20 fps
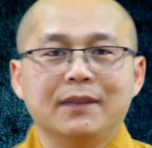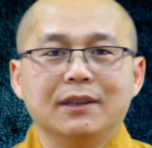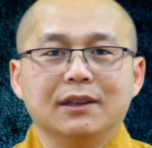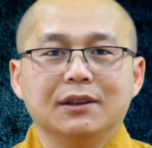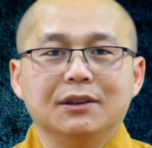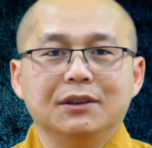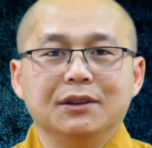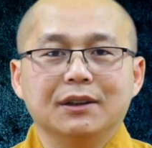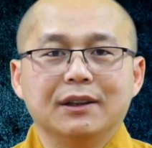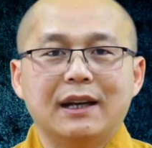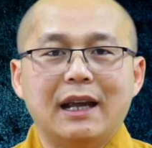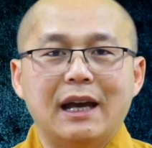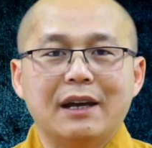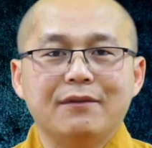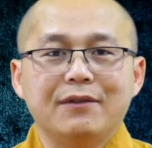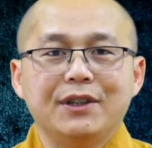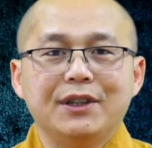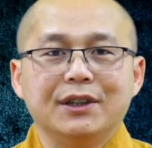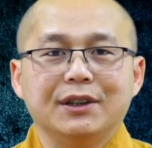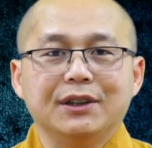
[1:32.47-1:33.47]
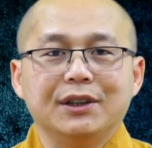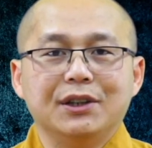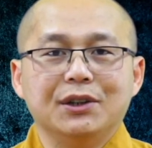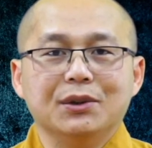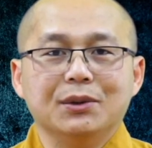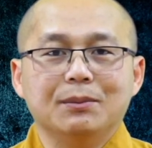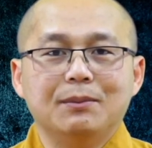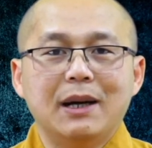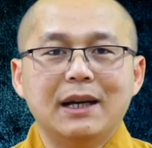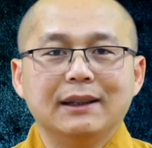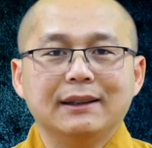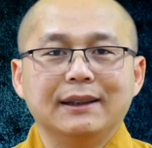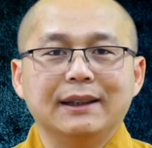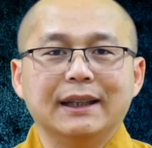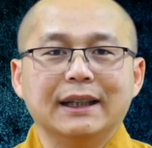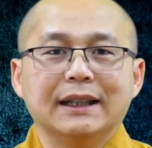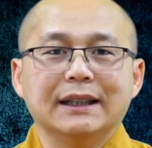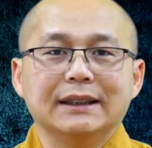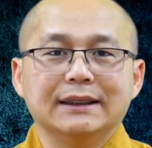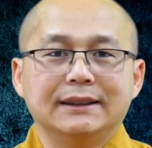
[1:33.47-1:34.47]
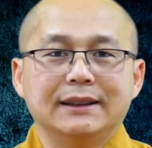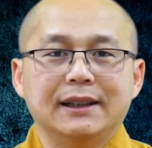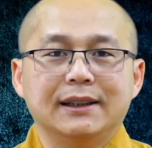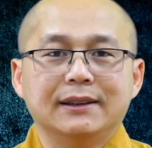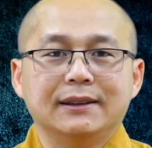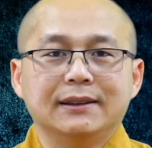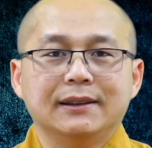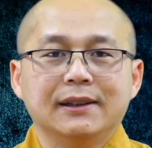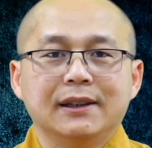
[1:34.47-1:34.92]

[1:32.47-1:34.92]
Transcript: Ngược lại với những điều bất thiện ở trên,